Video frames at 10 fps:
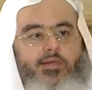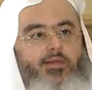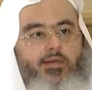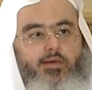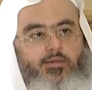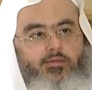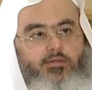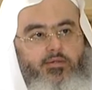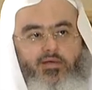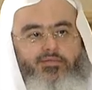كثيره
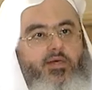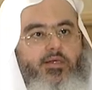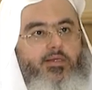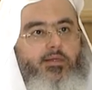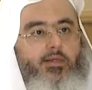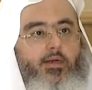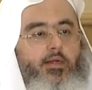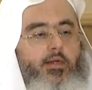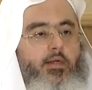اخفاقات كثيره